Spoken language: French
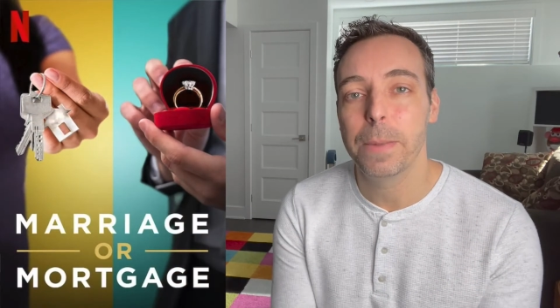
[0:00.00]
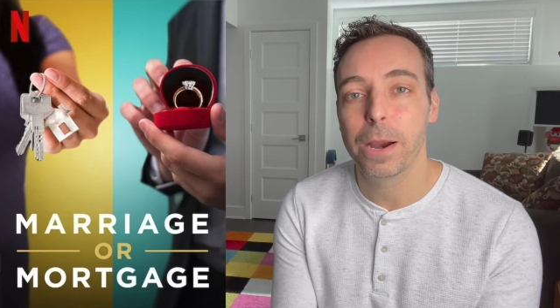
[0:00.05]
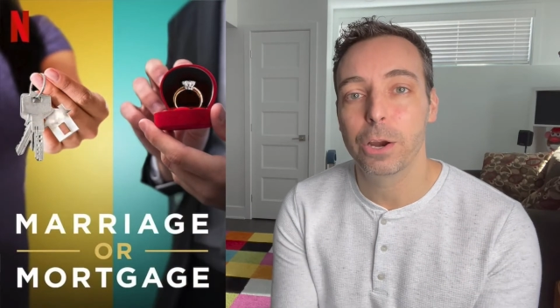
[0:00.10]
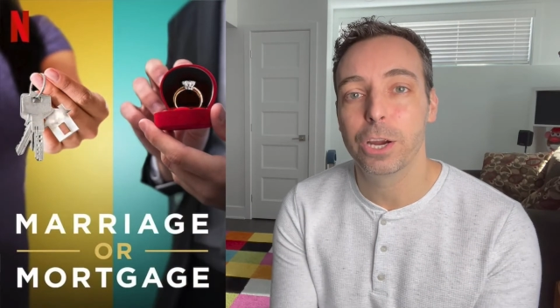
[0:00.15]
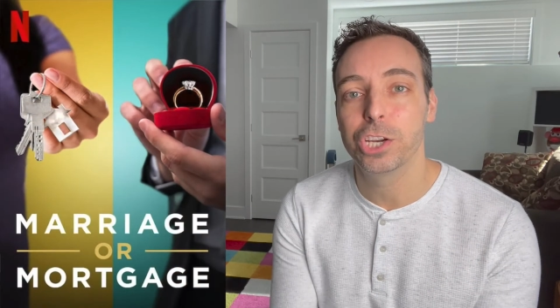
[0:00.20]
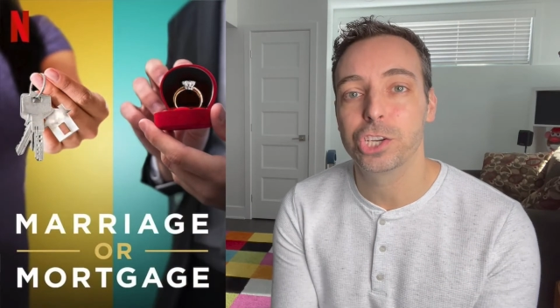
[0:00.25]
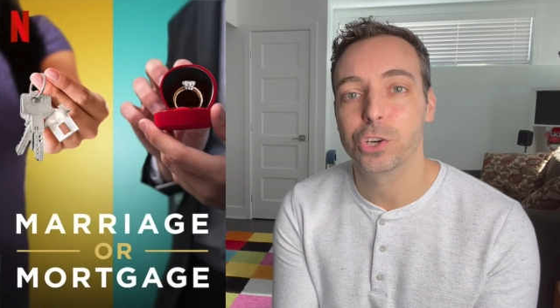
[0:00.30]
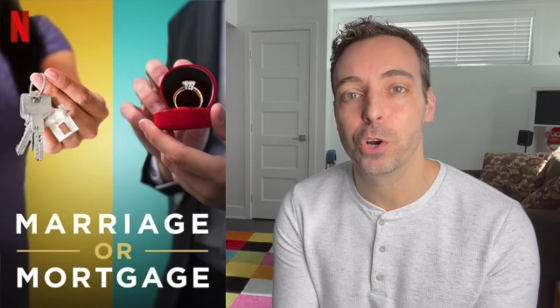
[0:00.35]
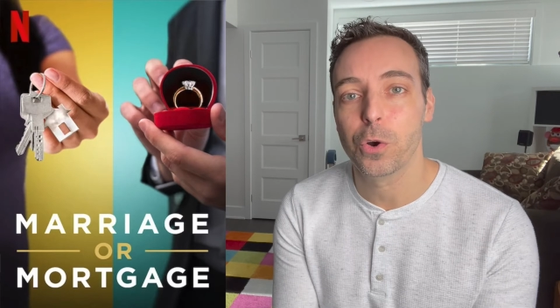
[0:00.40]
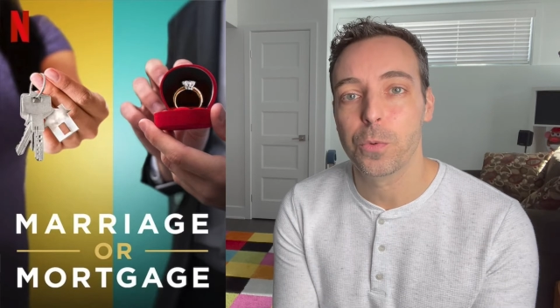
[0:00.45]

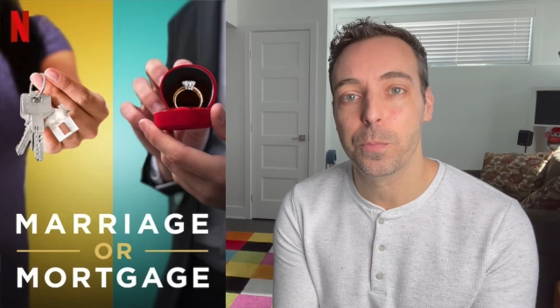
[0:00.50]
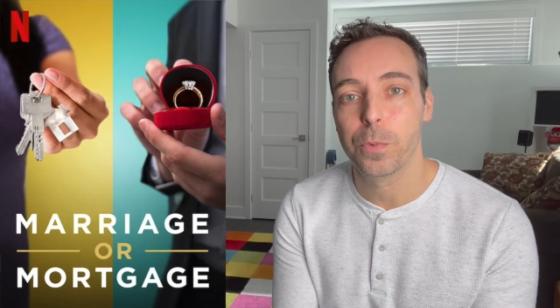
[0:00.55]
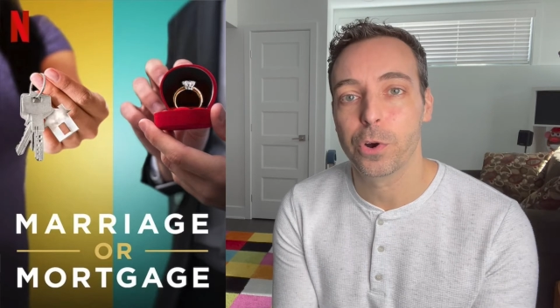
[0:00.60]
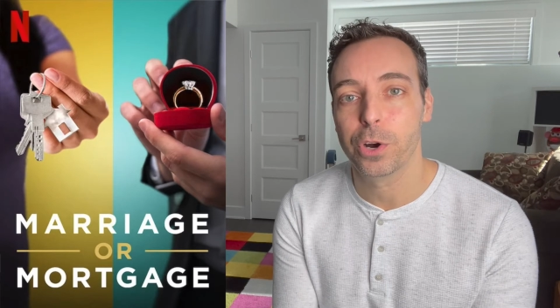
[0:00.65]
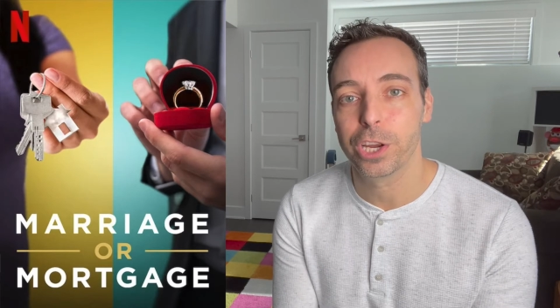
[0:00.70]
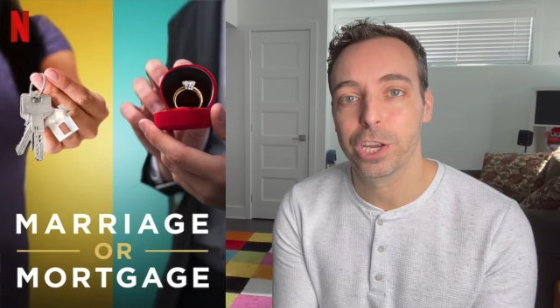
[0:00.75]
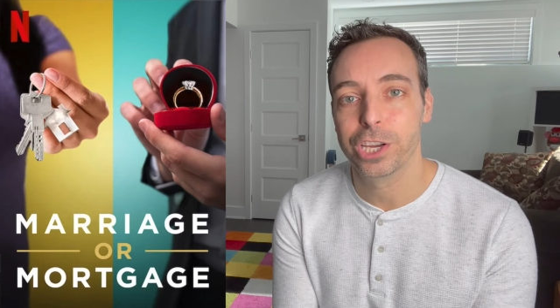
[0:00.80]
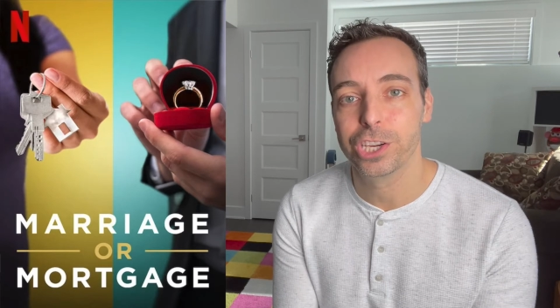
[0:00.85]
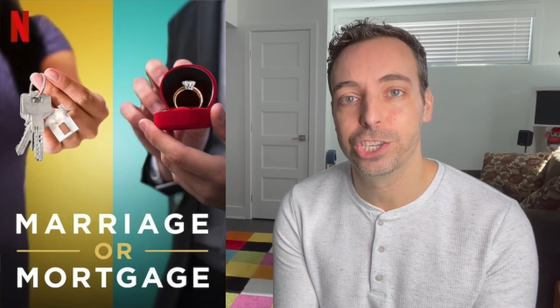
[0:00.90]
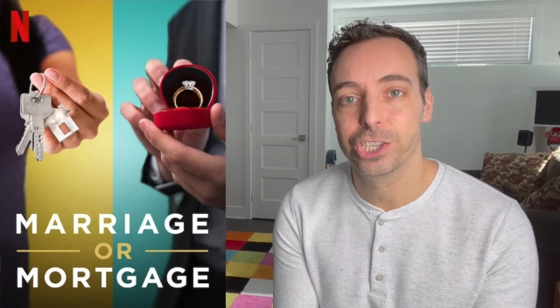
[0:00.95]
Marriage or
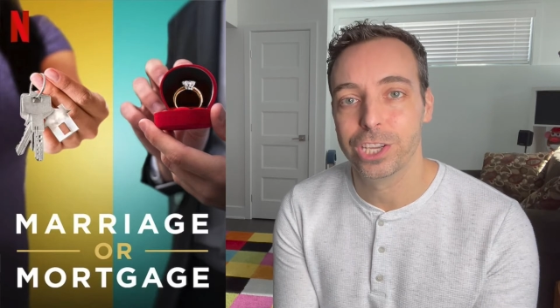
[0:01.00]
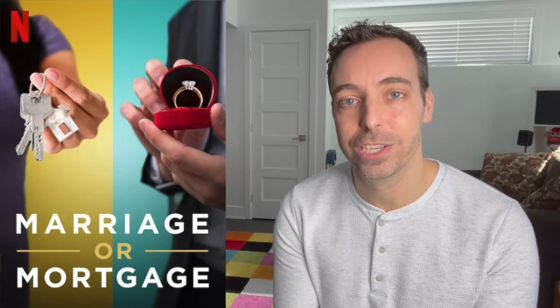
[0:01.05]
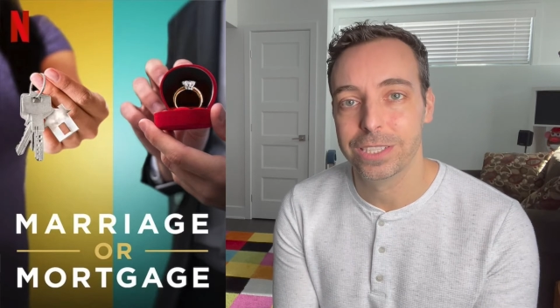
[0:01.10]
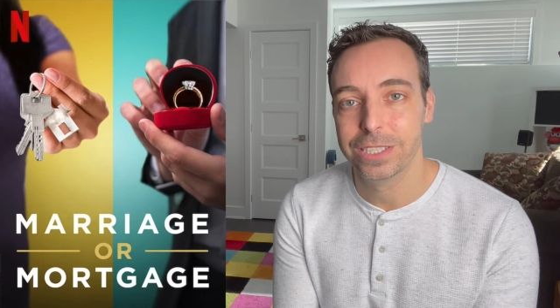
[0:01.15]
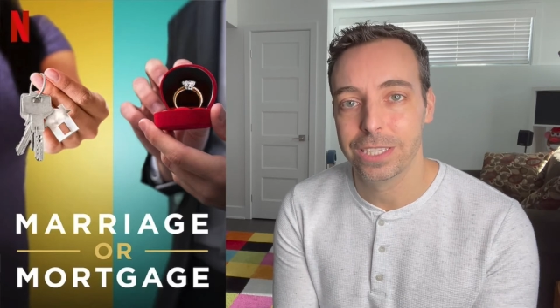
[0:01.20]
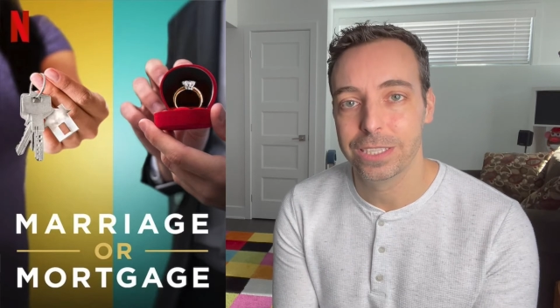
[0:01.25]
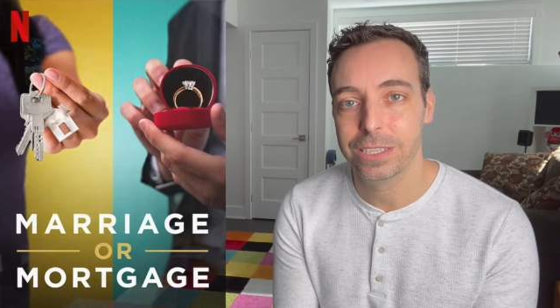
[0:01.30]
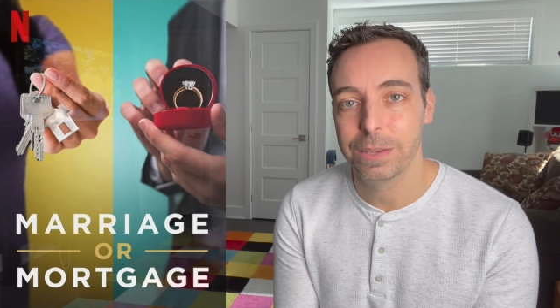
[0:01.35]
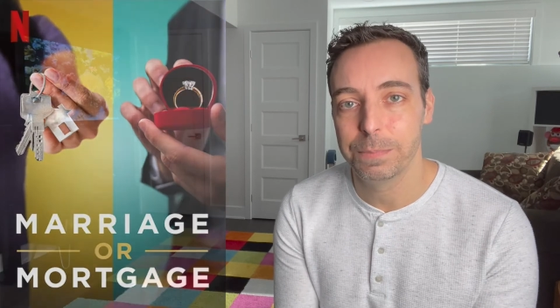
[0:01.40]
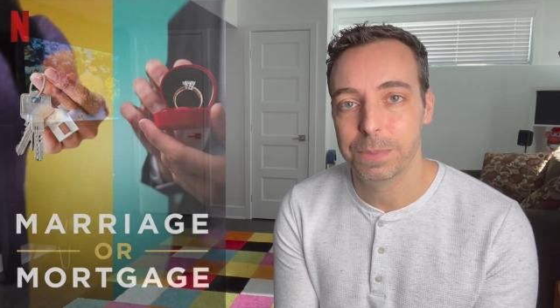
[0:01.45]
Mortgage de
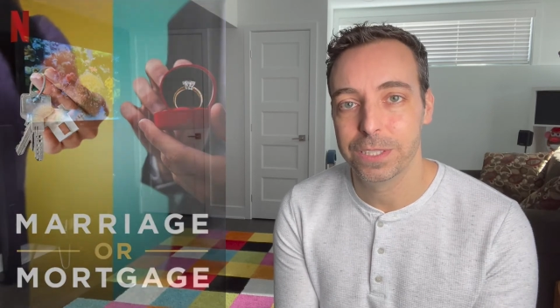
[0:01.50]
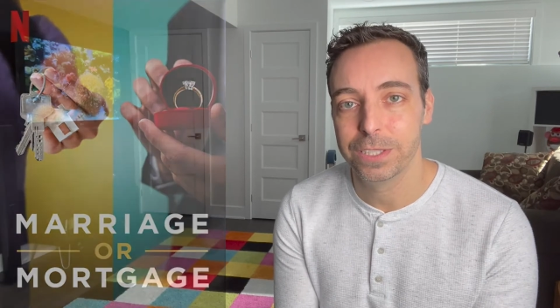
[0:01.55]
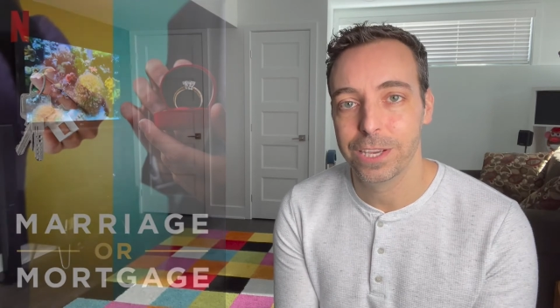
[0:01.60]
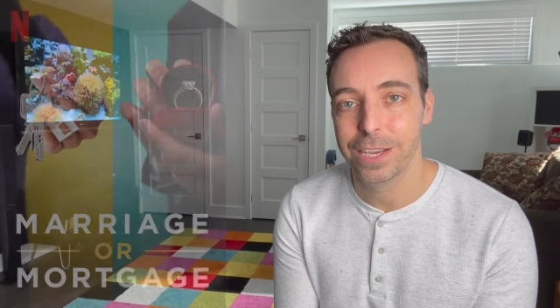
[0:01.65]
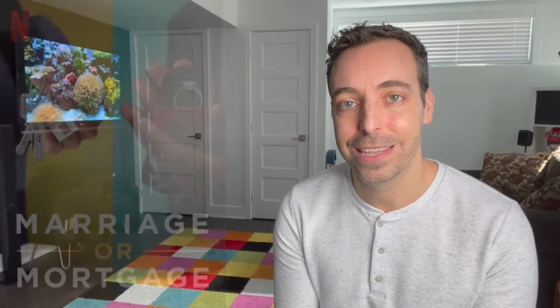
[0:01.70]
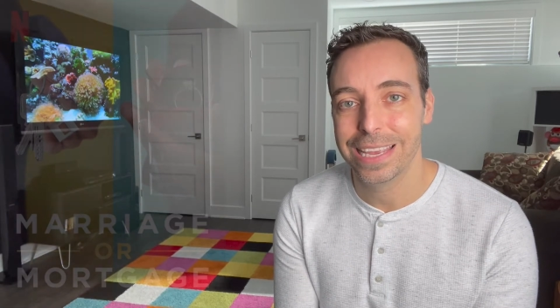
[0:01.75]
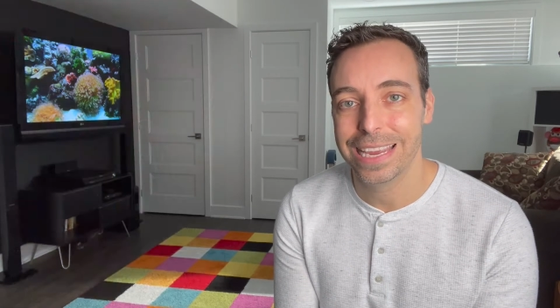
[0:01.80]
10 épisodes